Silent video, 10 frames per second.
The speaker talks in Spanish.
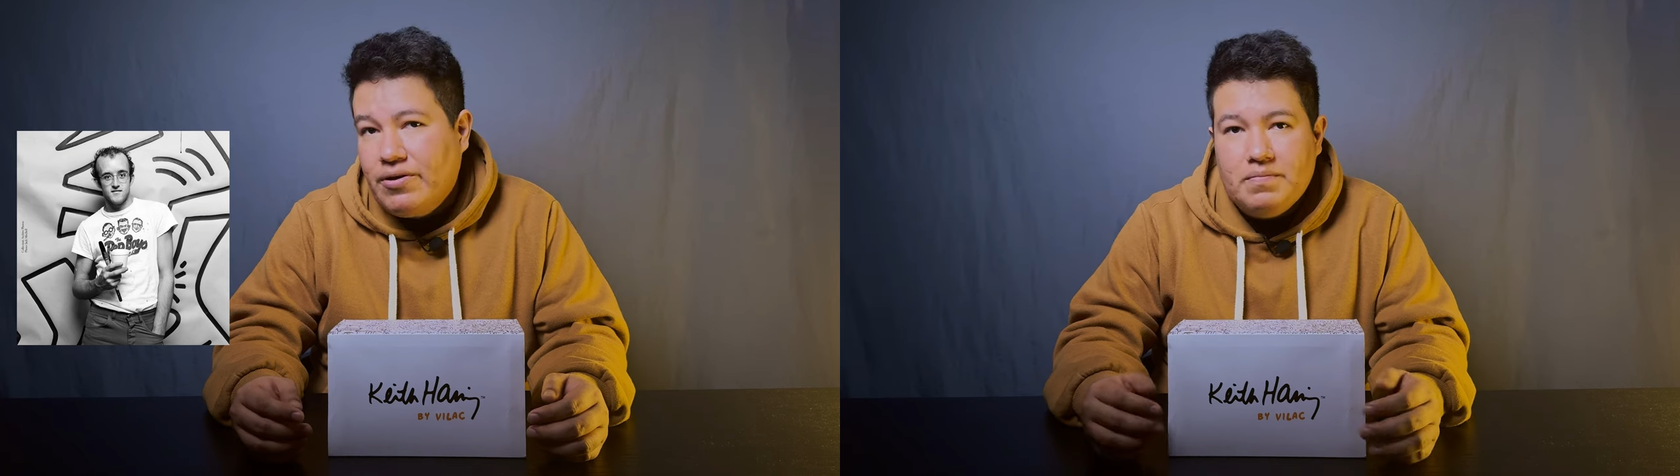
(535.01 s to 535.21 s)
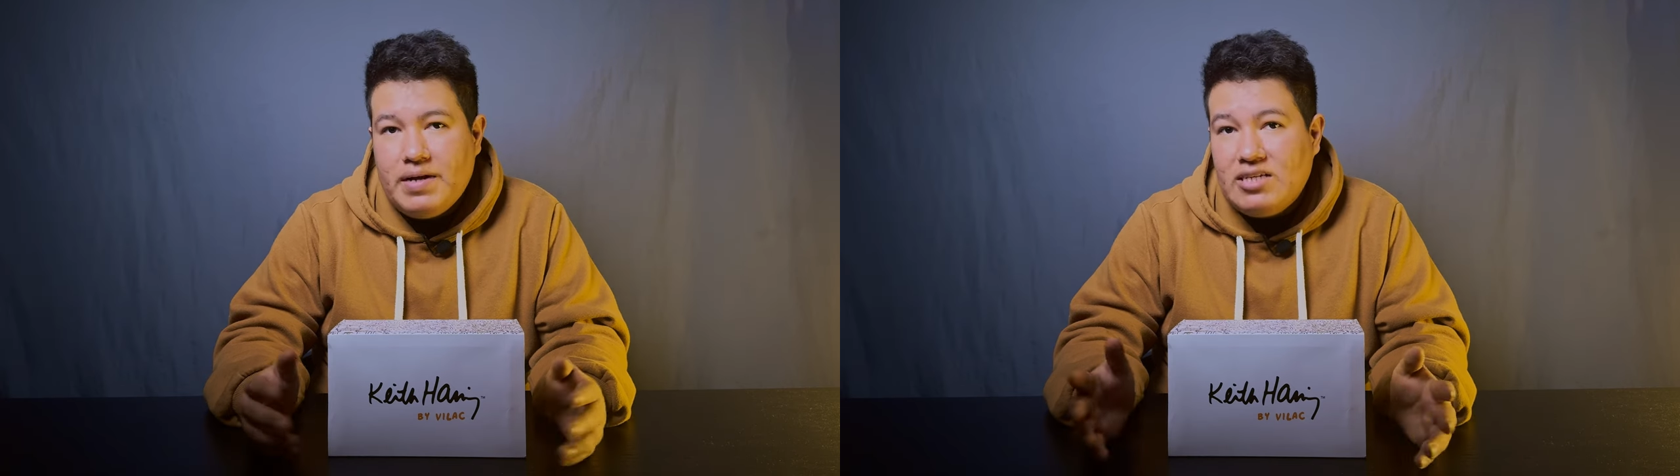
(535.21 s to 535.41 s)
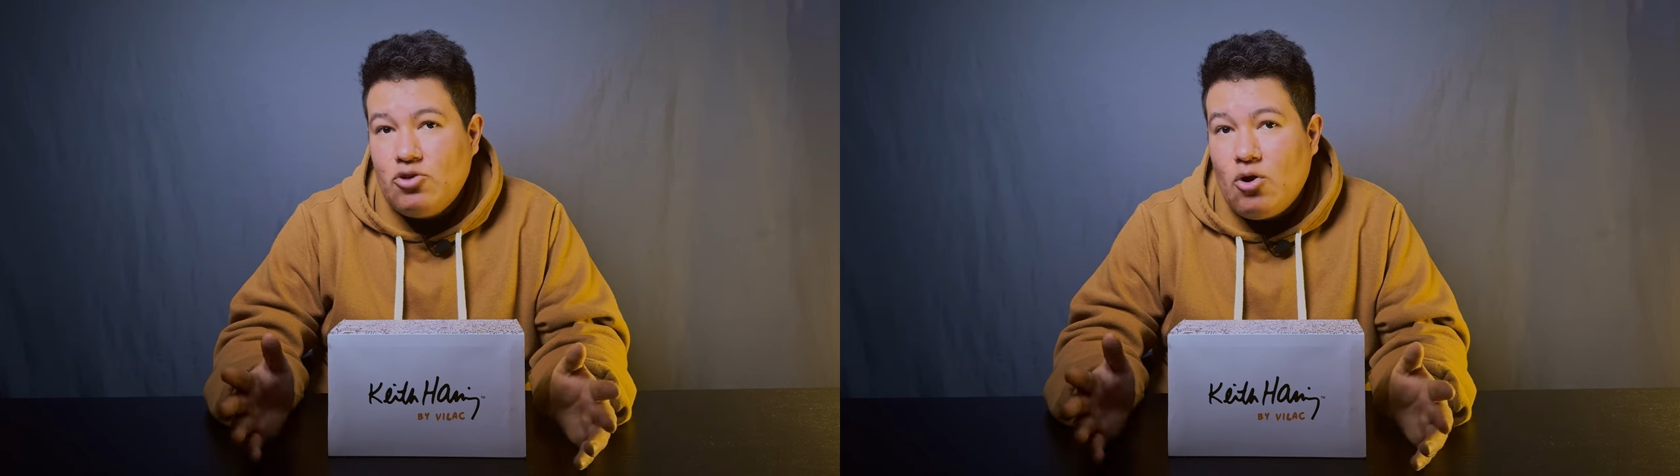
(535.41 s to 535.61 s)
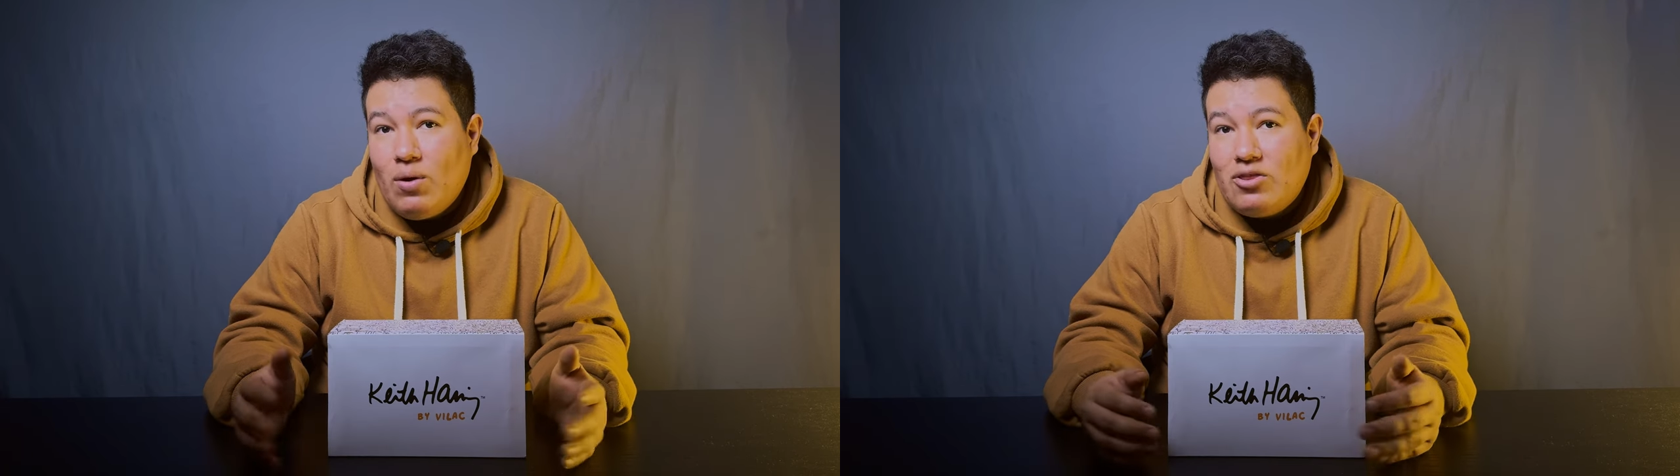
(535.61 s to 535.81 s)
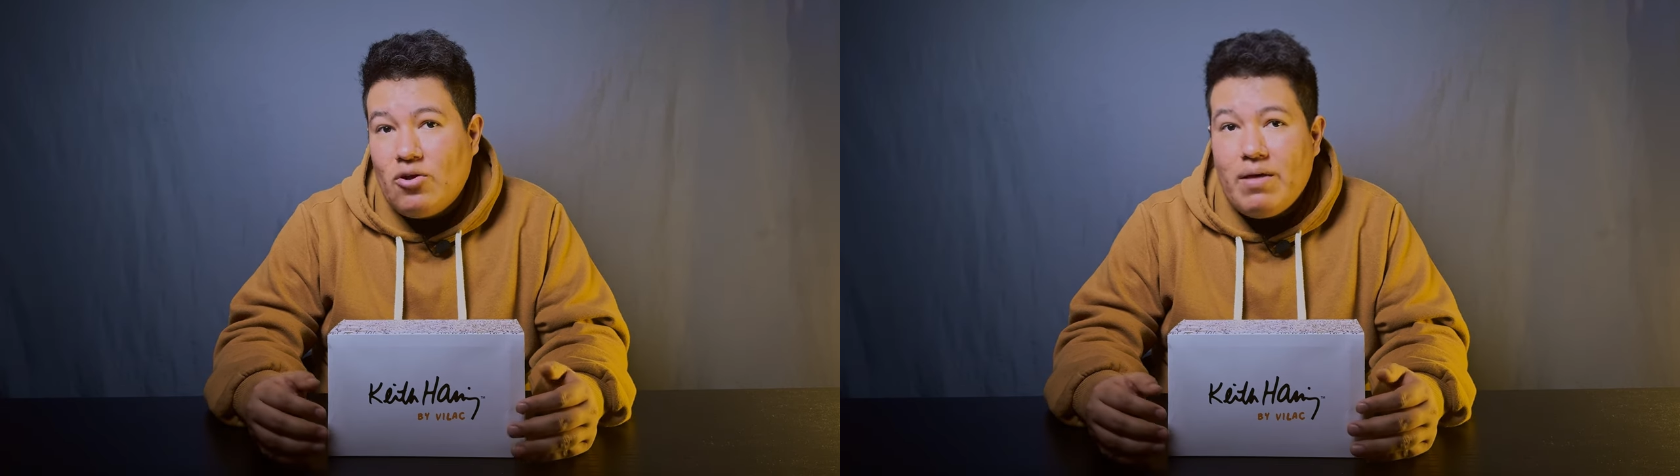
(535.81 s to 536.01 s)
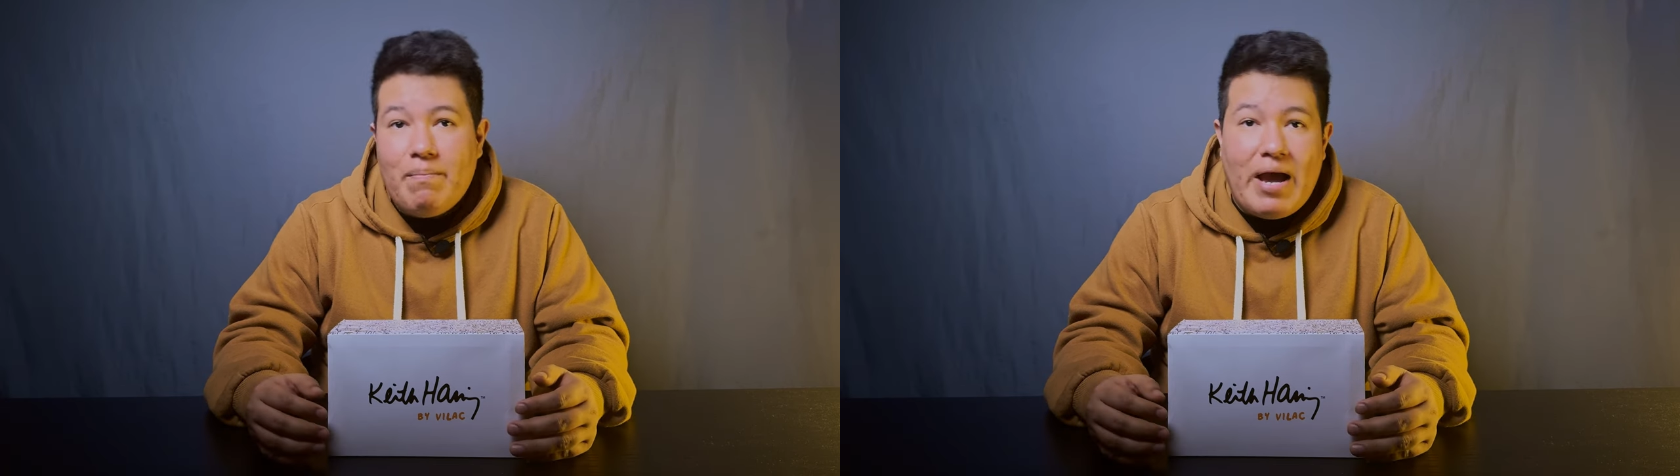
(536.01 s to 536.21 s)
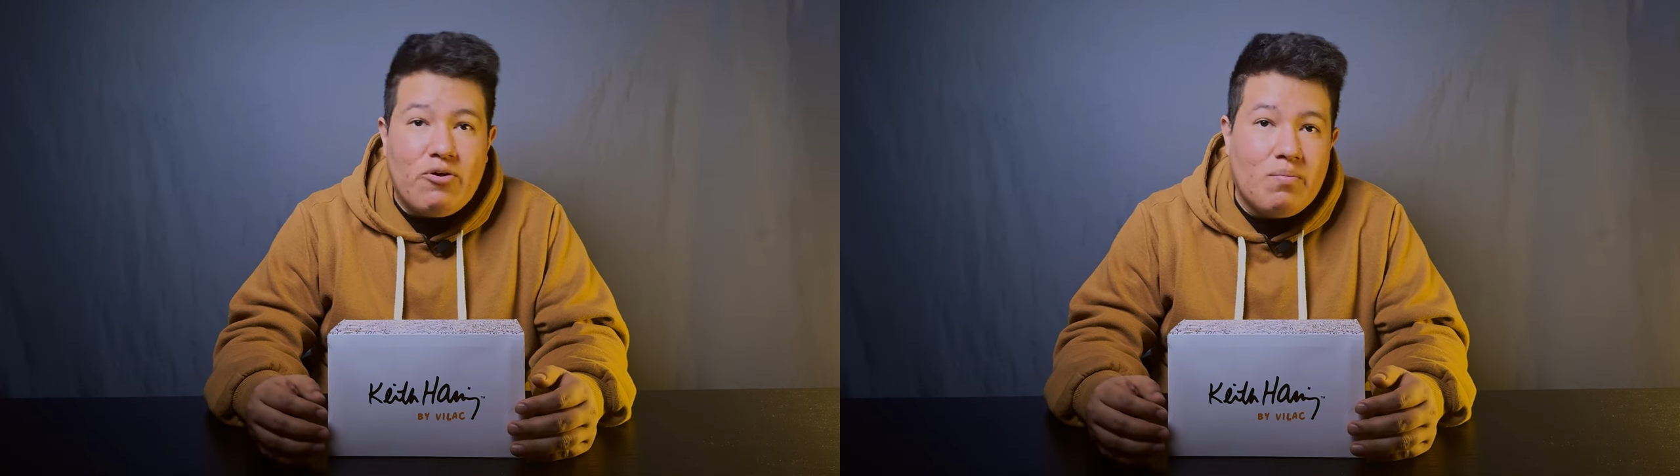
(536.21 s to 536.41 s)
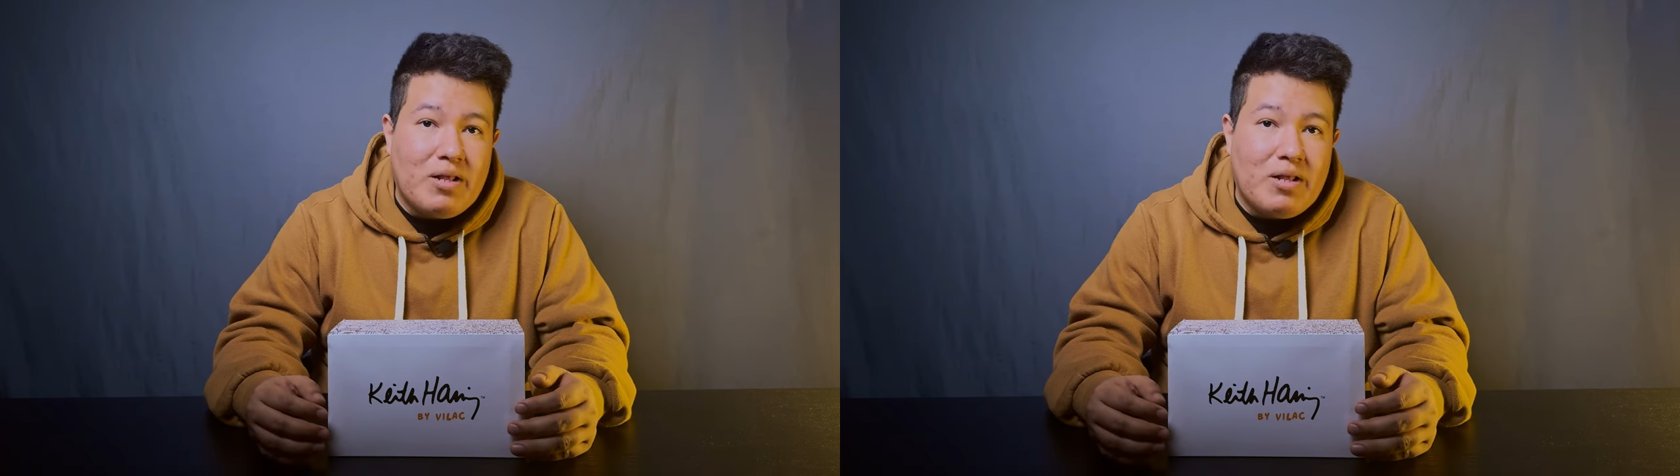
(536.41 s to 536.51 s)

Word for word: nació el 4 de mayo en